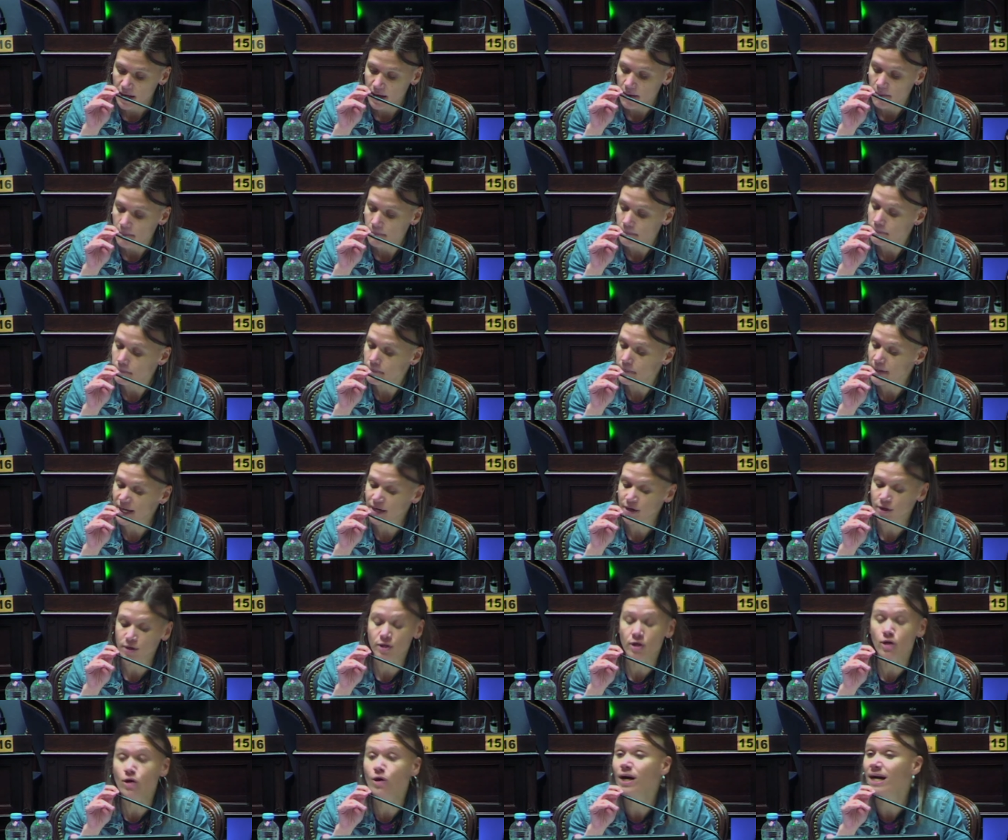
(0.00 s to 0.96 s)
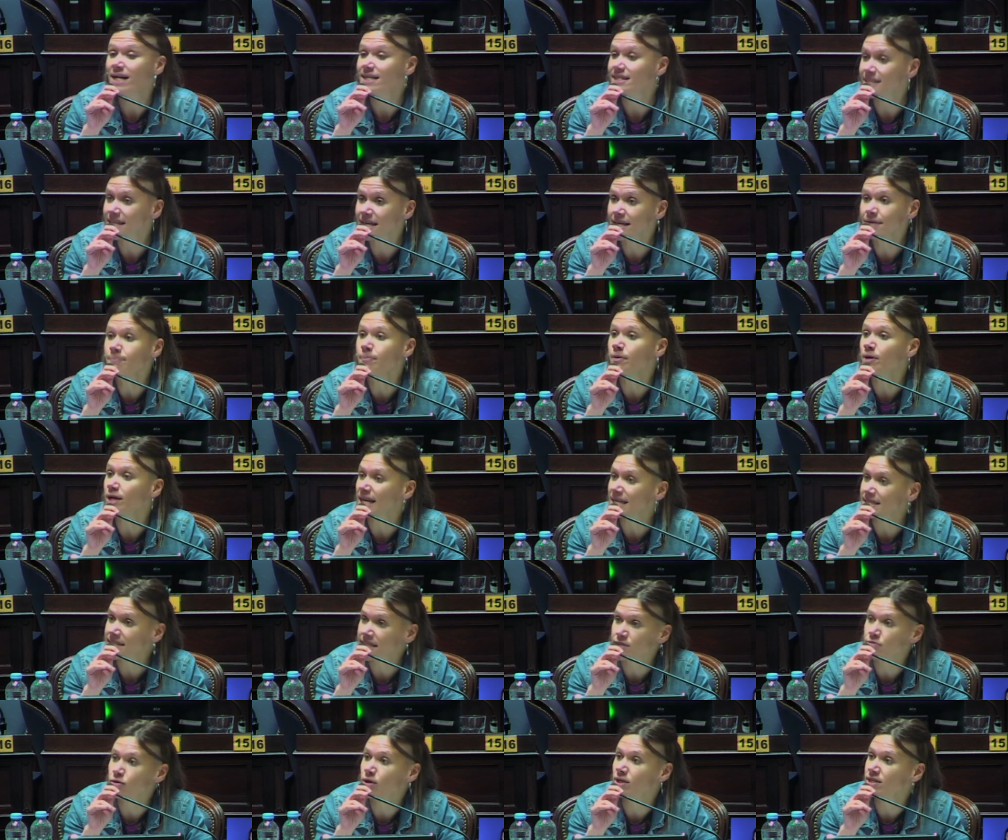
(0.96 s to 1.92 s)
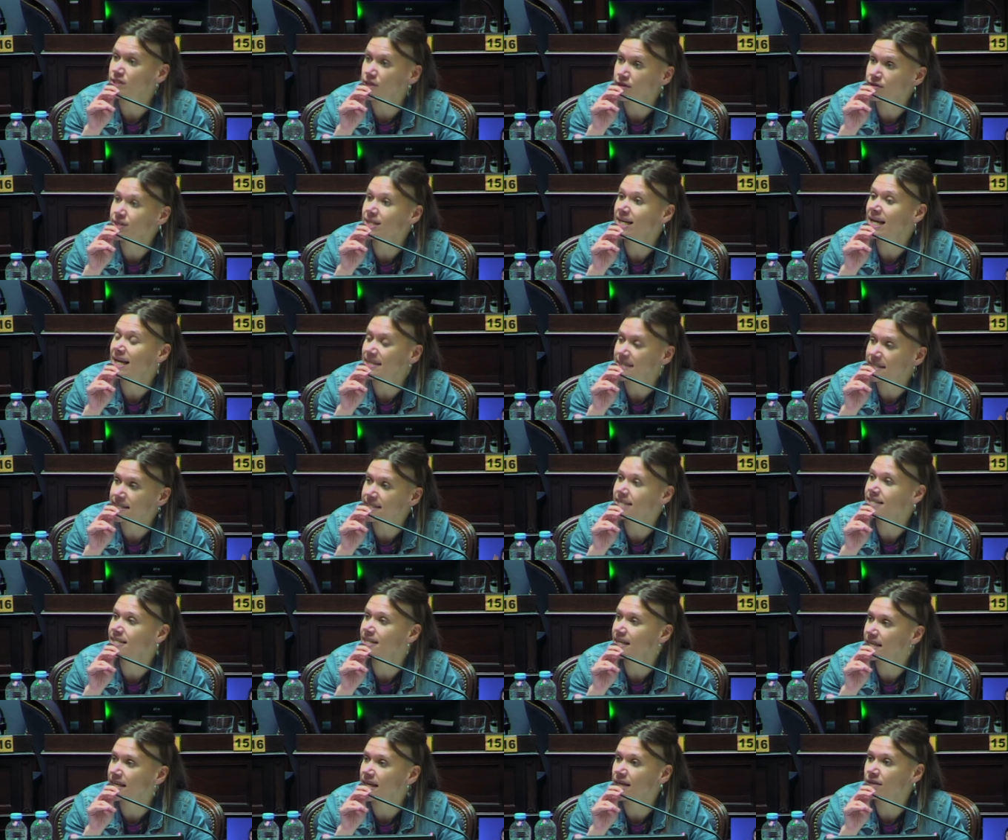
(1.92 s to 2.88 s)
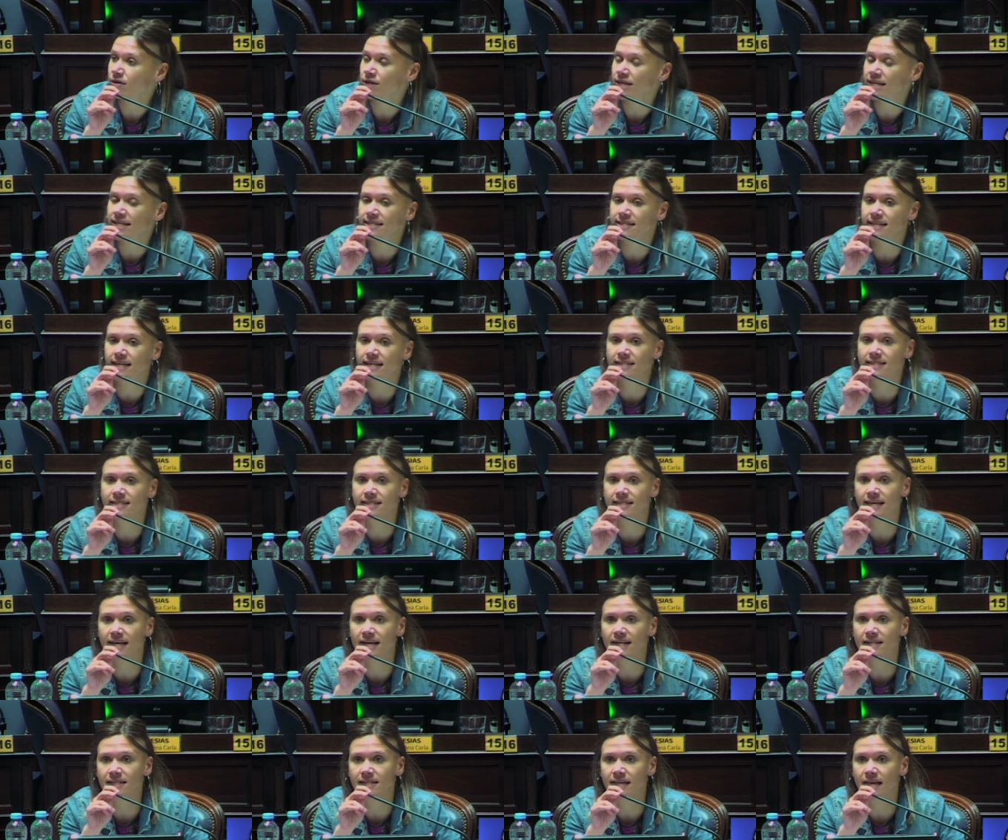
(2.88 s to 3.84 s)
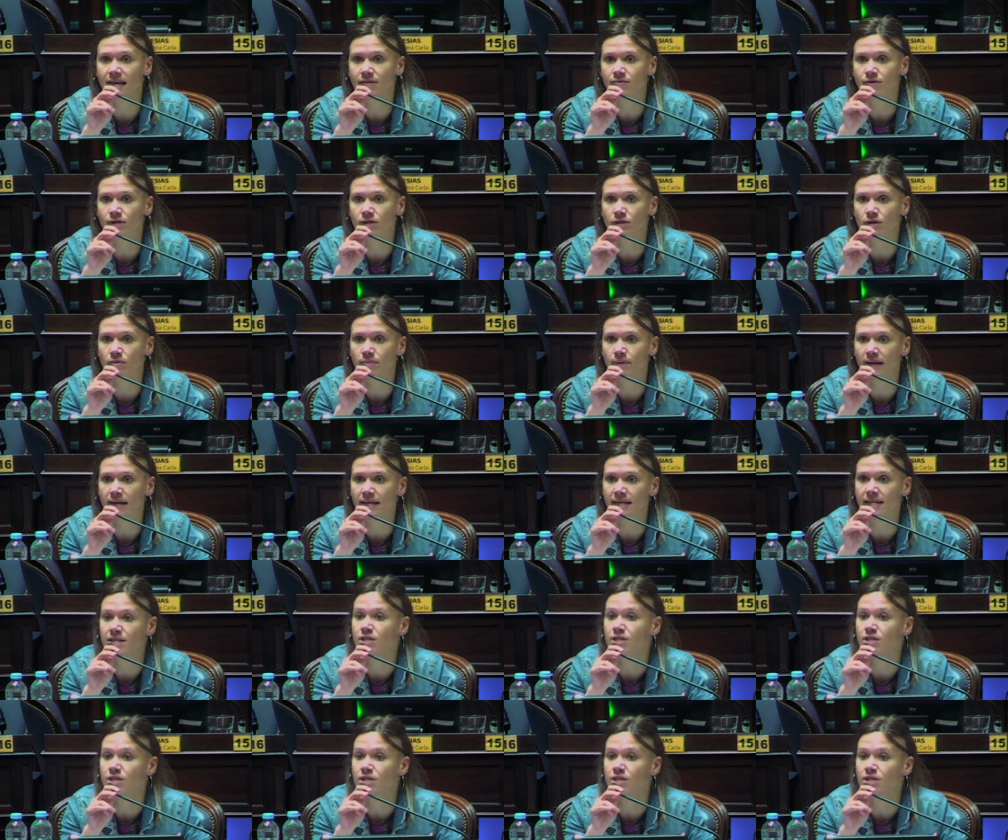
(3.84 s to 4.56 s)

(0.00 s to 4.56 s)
pero no así por la situación de las niñeces y adolescencias en nuestro país.